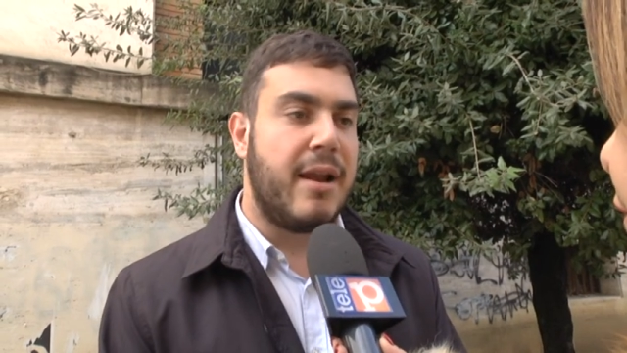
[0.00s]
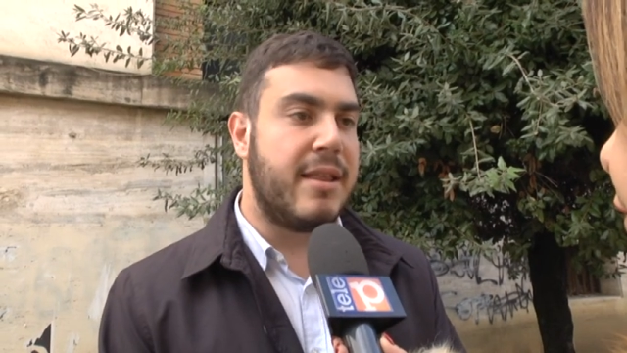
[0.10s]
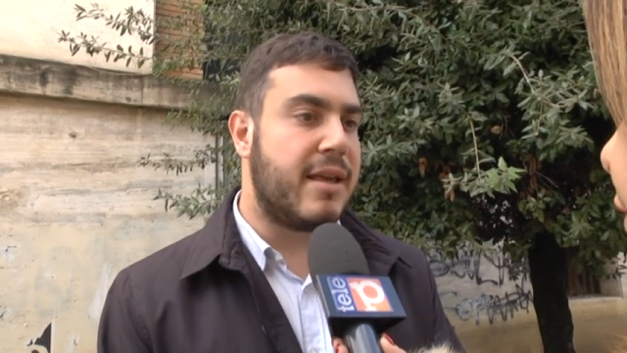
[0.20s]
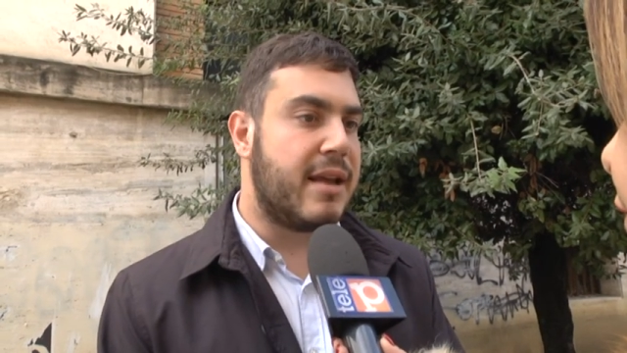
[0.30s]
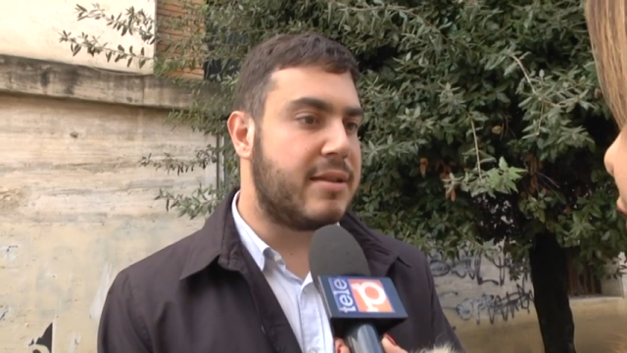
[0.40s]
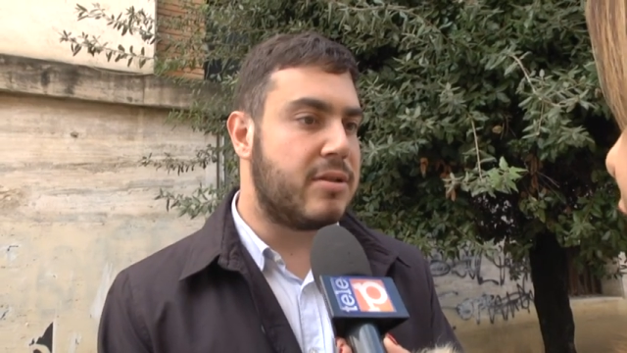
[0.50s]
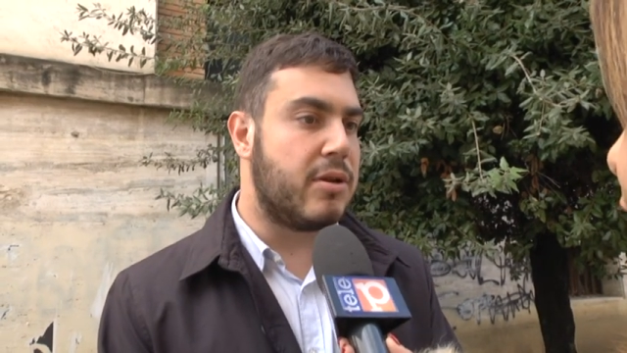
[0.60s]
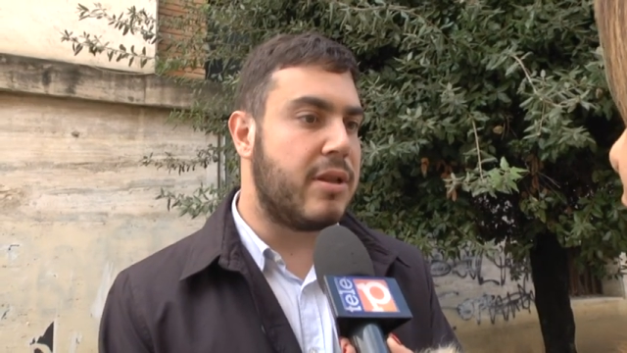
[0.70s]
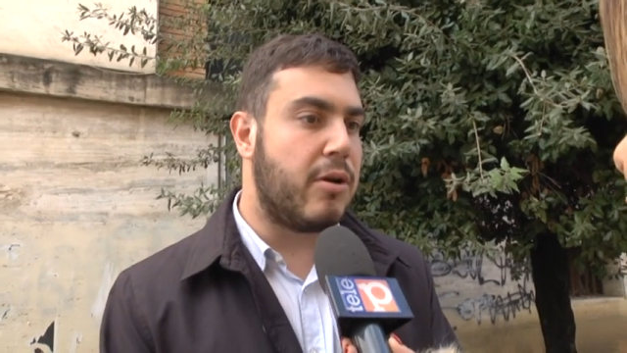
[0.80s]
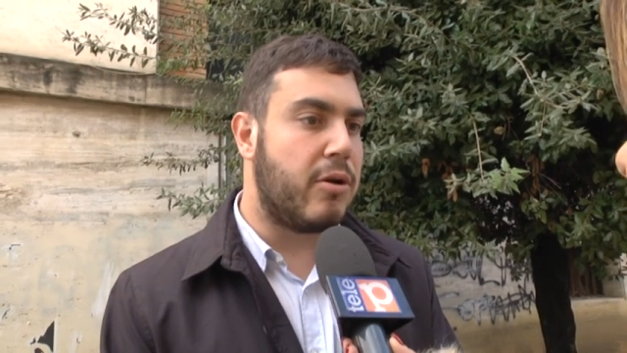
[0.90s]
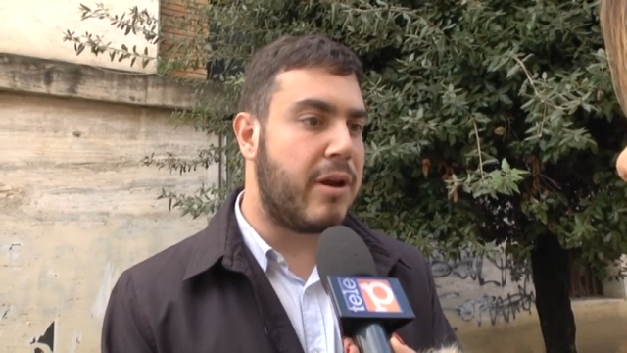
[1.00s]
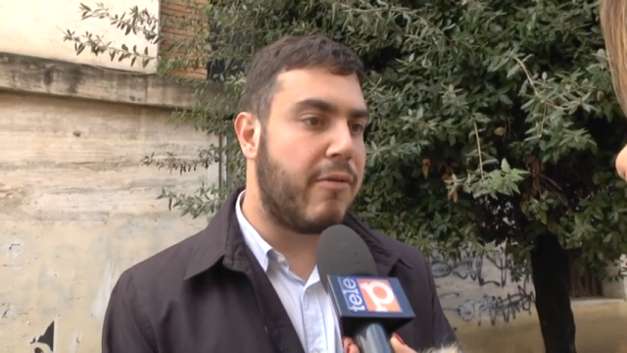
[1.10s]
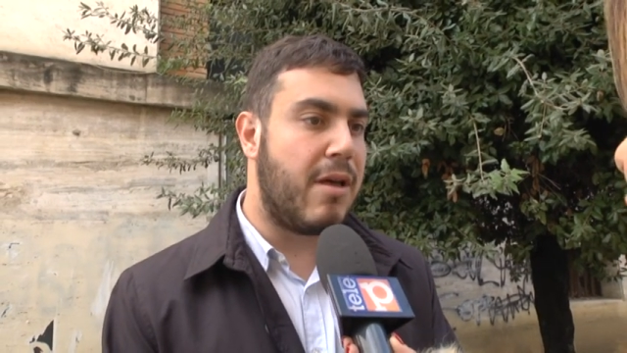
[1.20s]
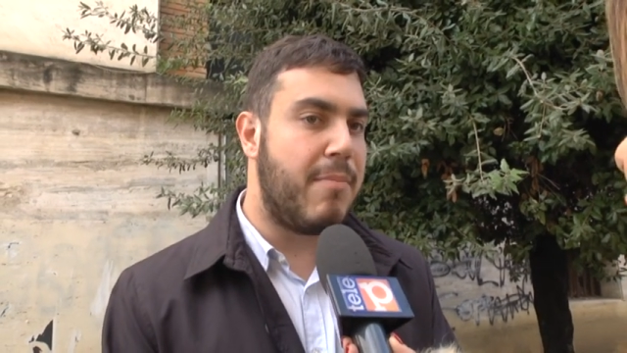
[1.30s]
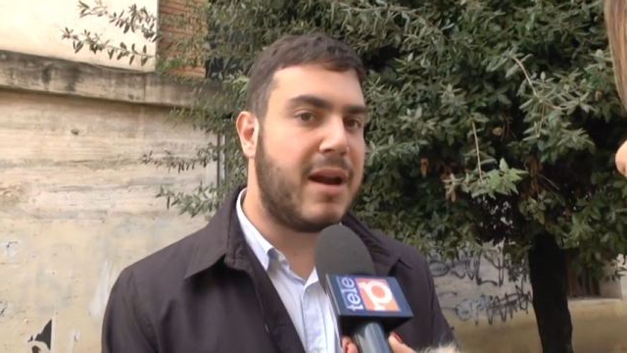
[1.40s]
le dichiarazioni
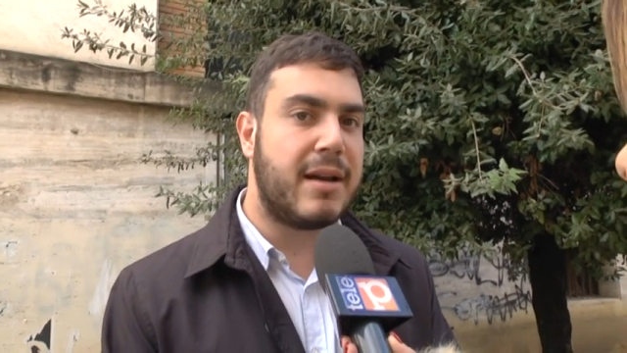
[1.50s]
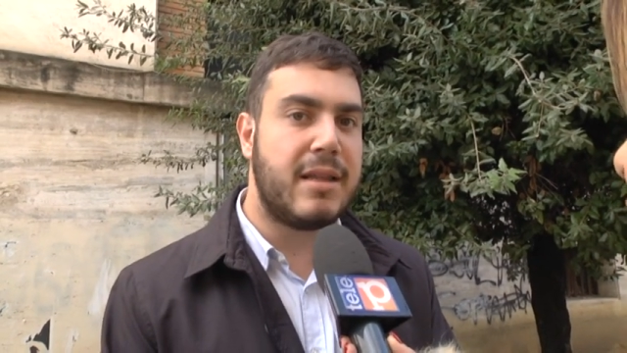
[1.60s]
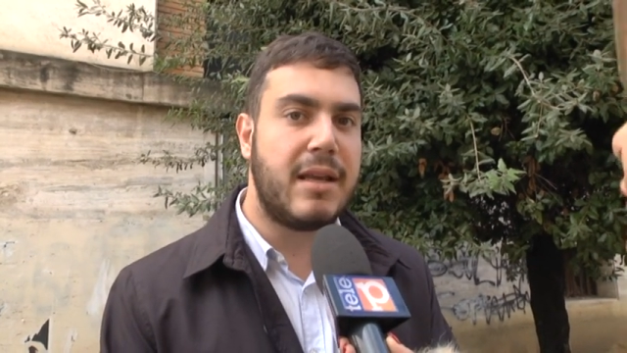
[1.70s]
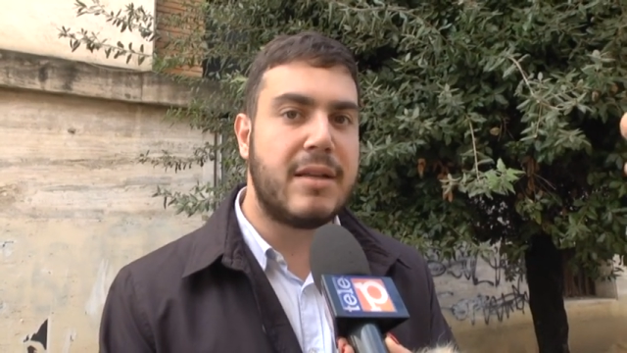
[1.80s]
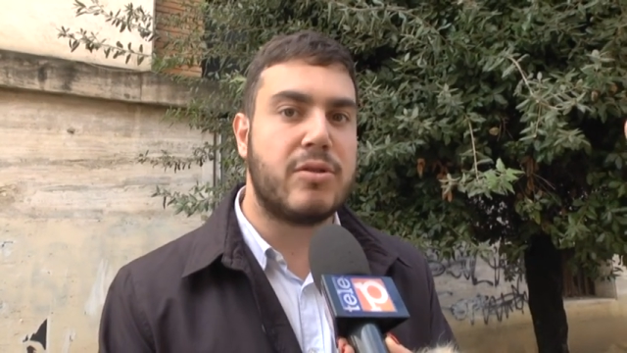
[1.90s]
dell'onorevole Berardini,